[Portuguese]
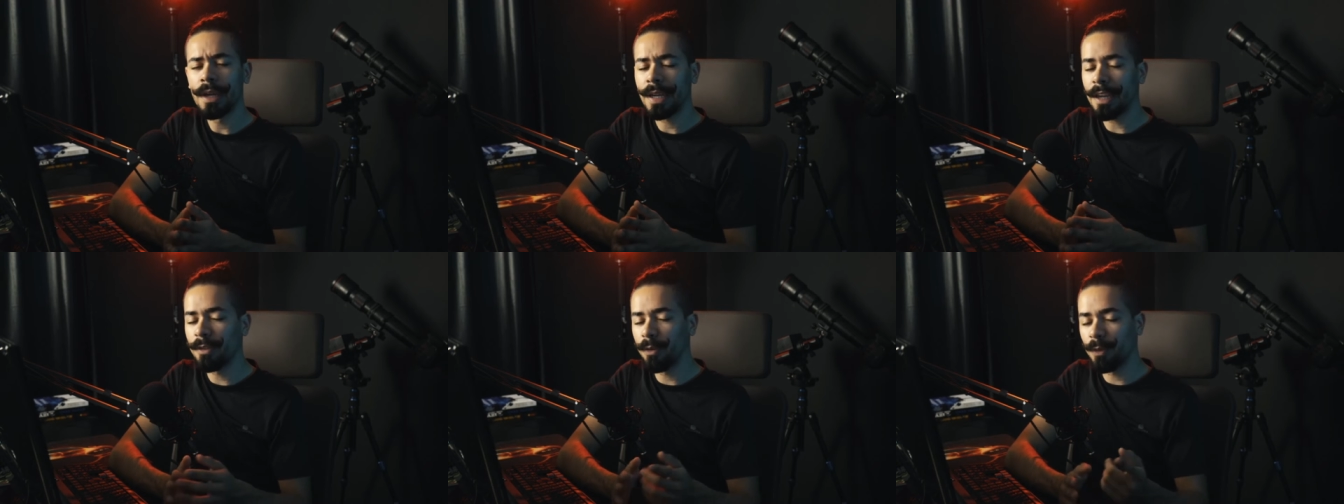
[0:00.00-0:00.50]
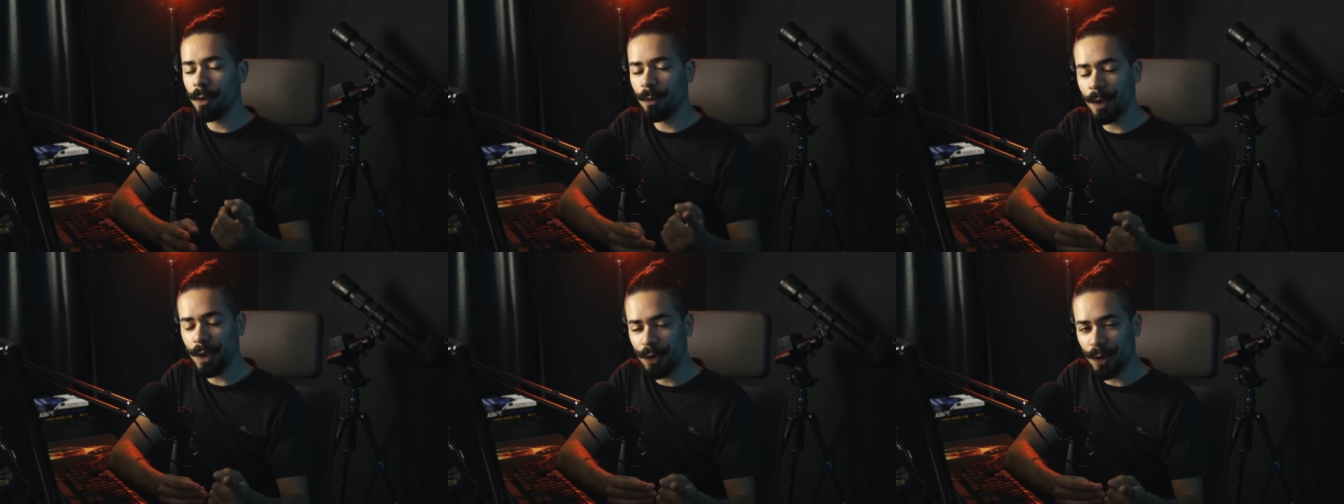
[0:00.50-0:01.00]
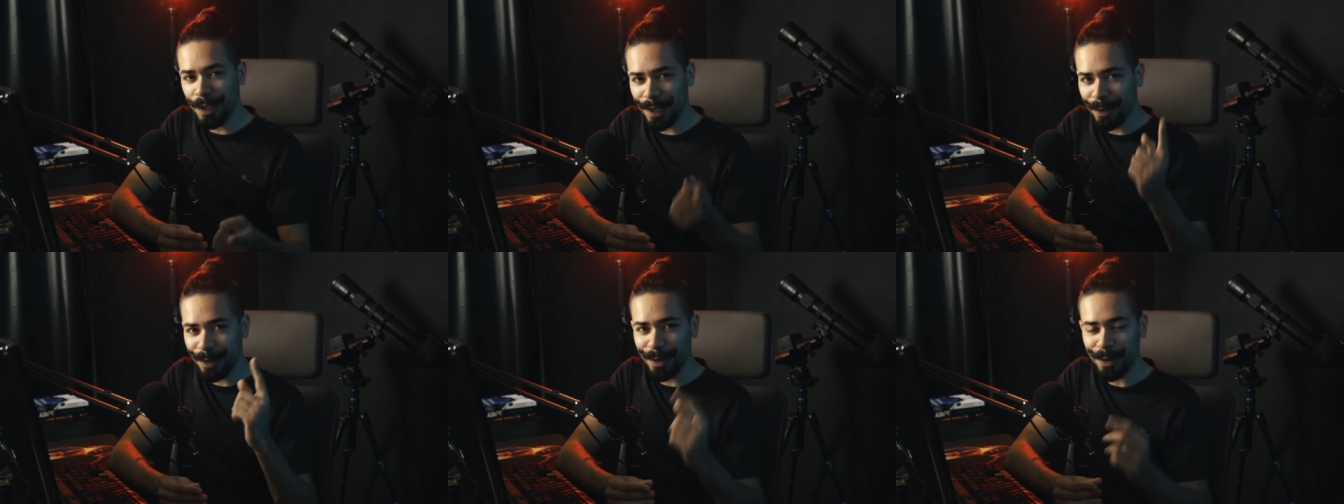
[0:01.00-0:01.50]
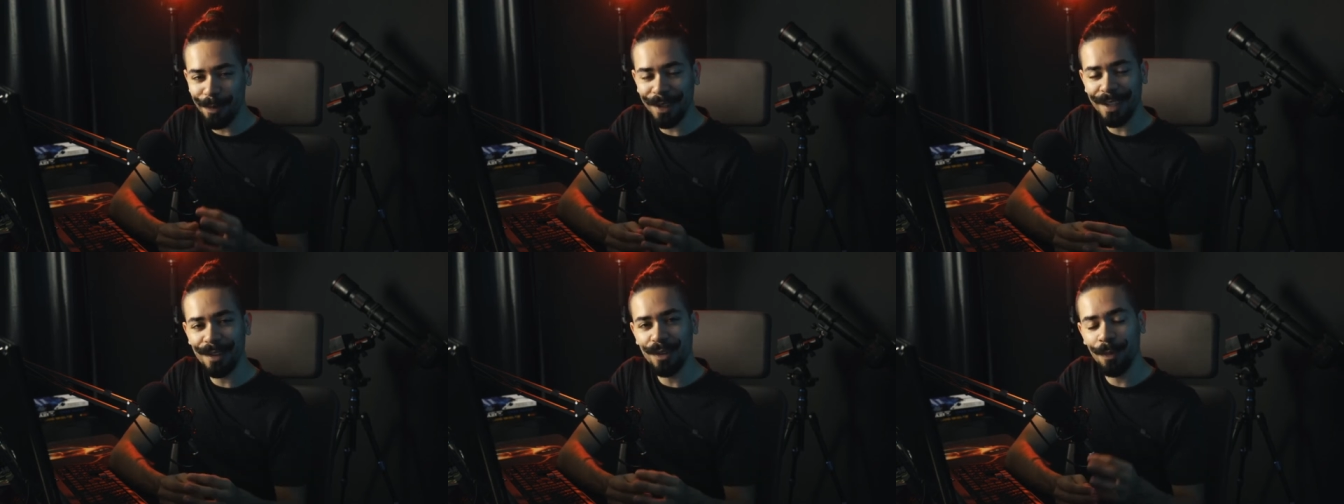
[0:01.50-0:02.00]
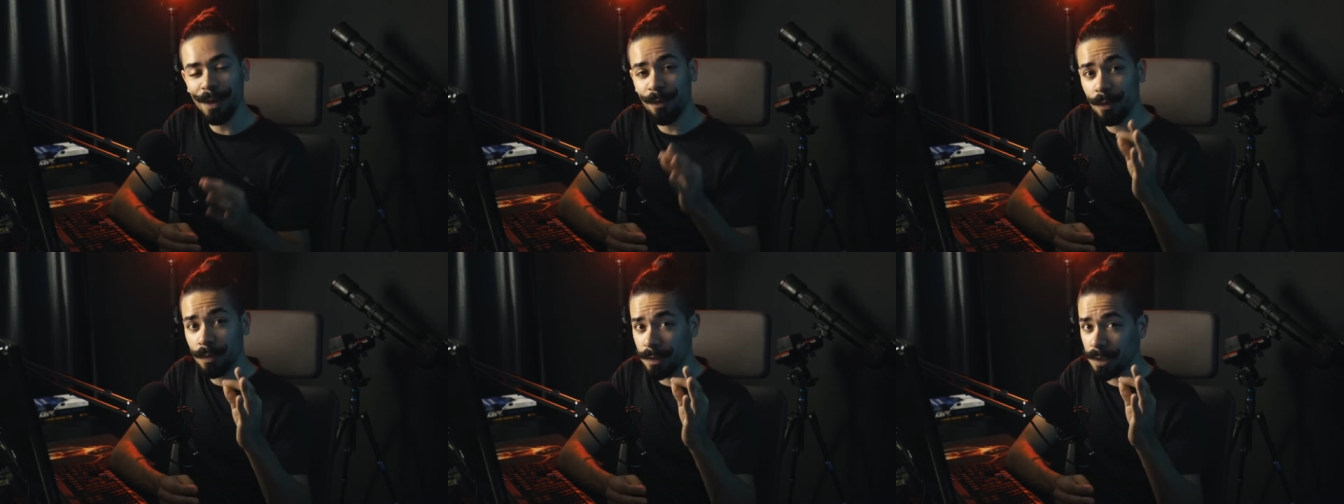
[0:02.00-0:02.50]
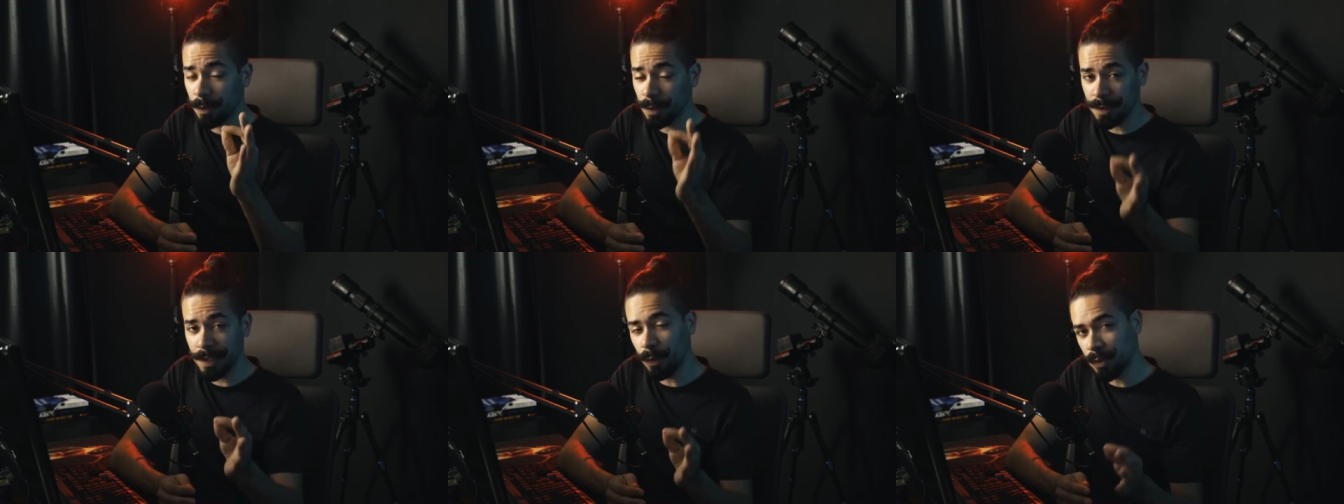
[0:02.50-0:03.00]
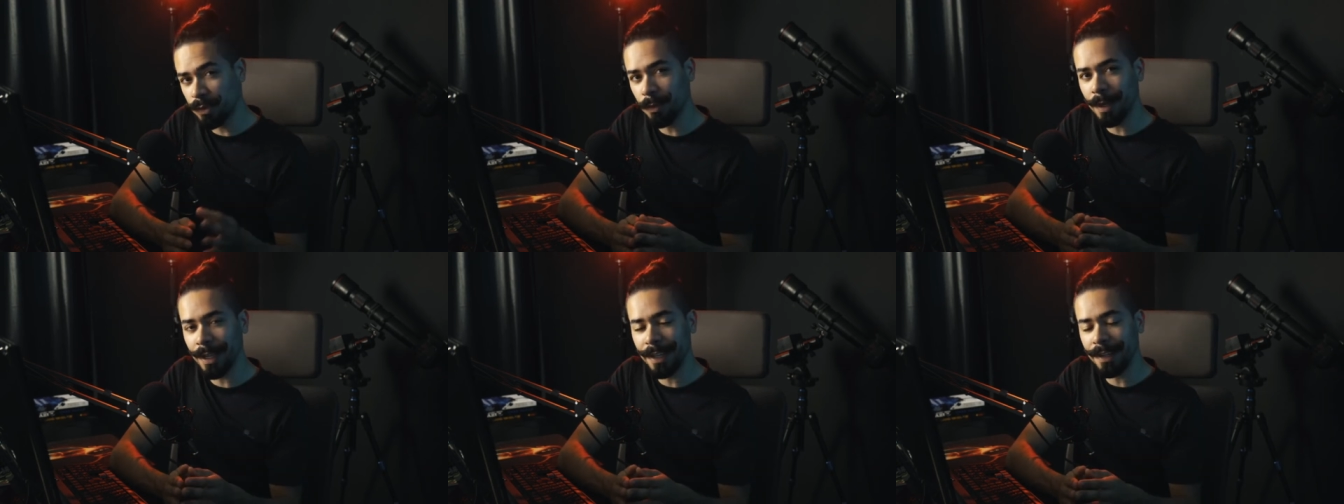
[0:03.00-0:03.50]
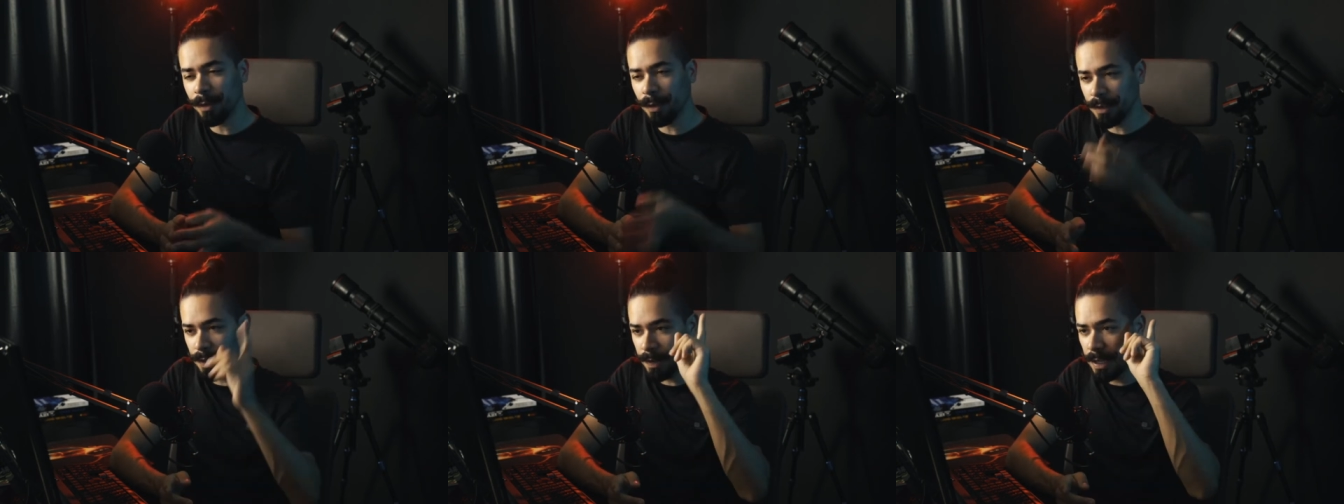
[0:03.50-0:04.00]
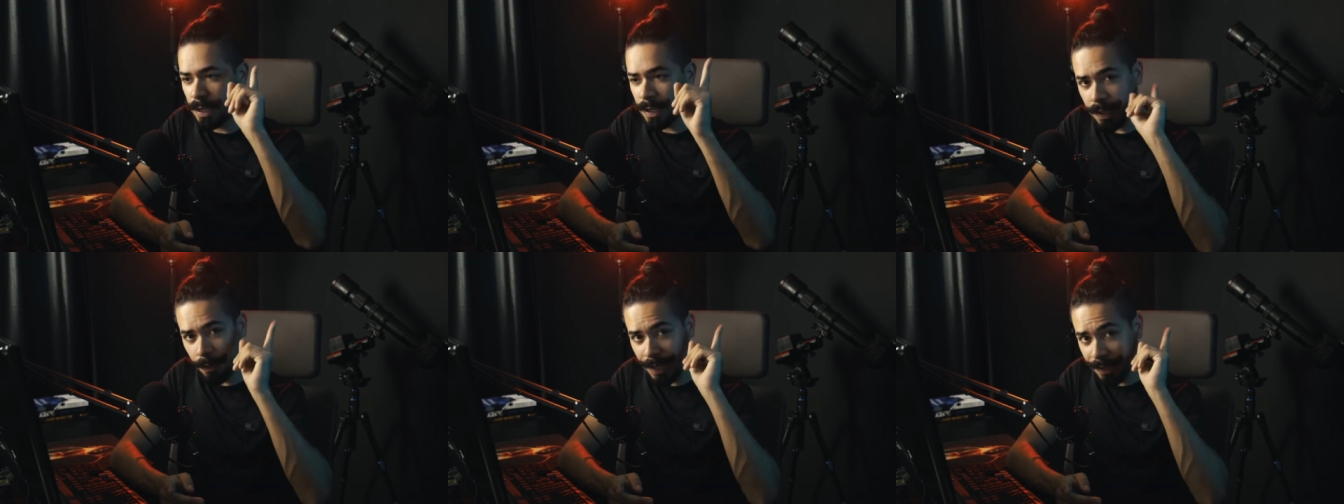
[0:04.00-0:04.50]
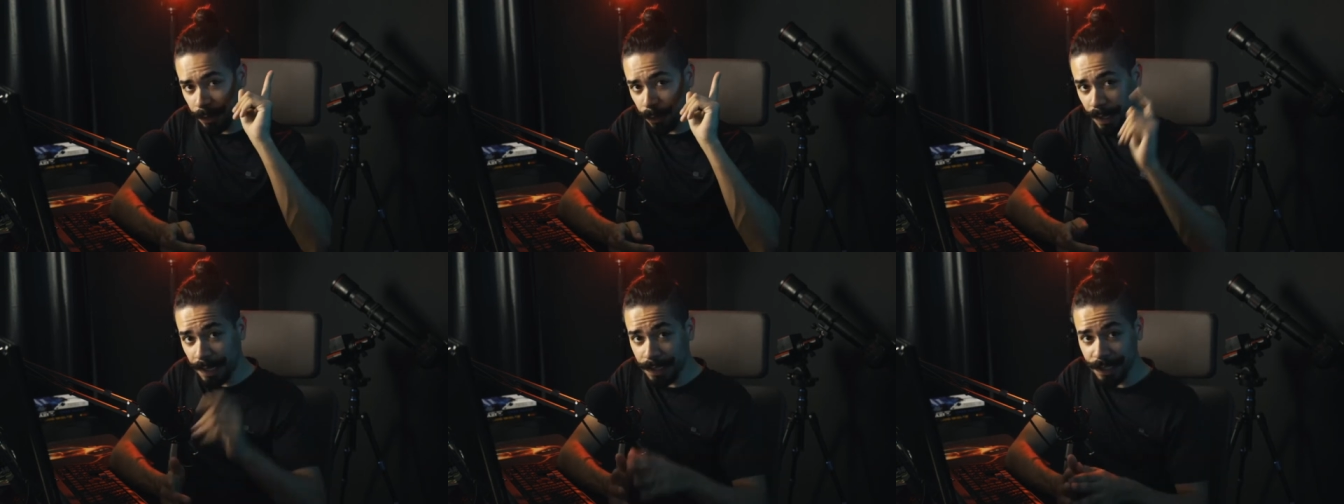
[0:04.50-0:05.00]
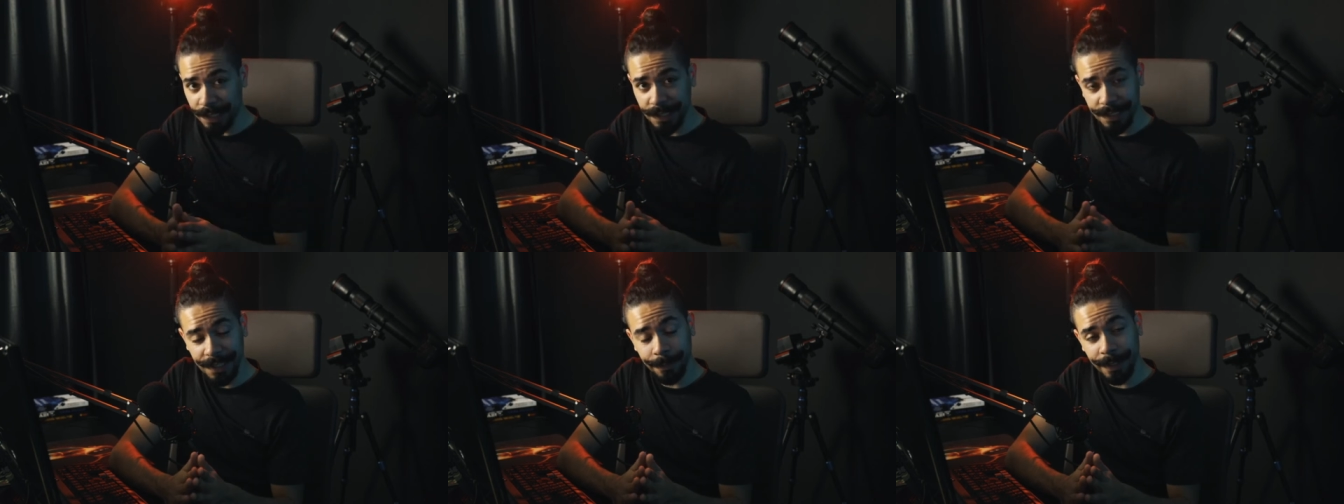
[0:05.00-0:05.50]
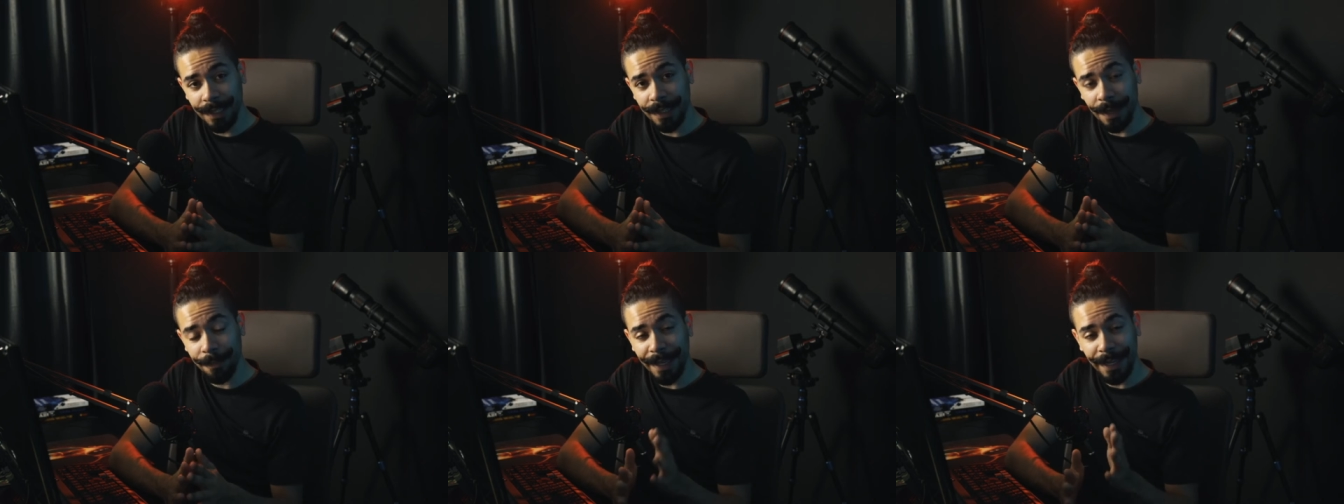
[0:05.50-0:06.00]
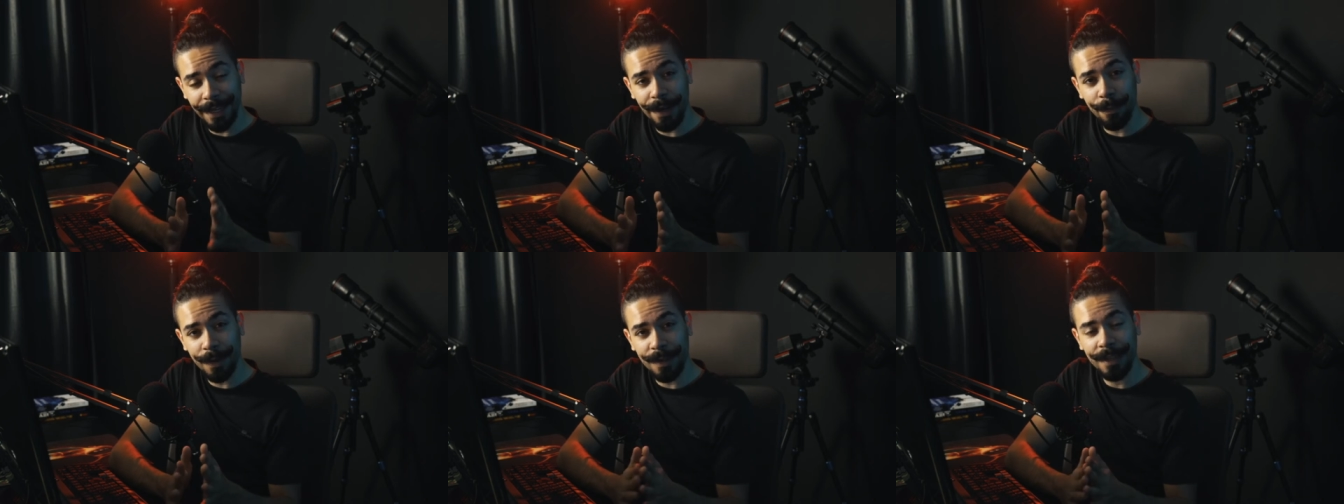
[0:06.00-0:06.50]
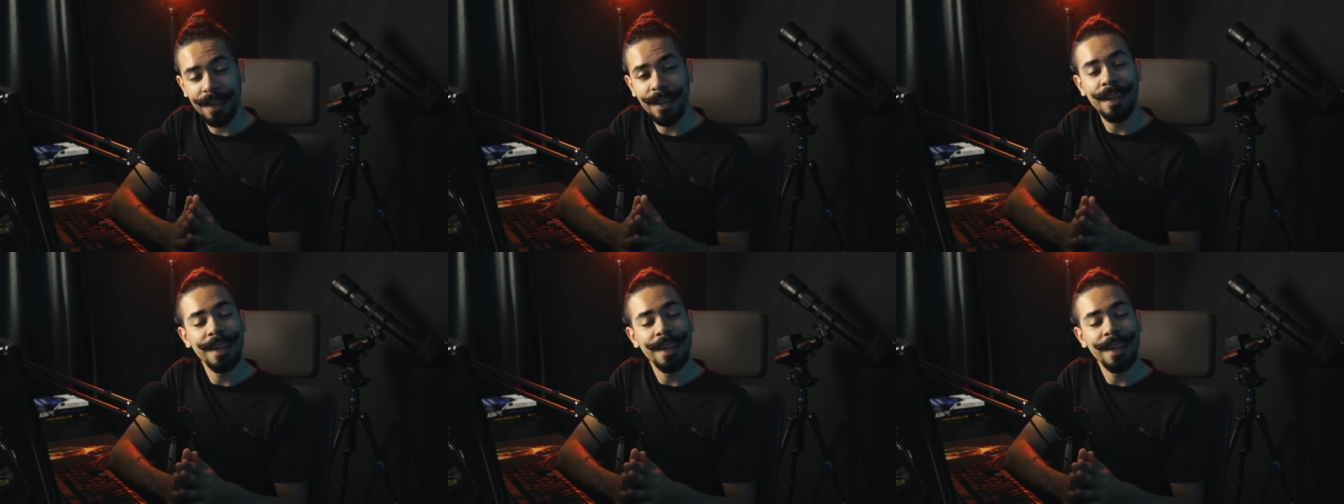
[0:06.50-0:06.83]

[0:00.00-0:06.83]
Quem não viu o vídeo anterior que eu comentei sobre se você costuma ler, inclusive, dá uma olhada no card aqui em cima que tá bem legal para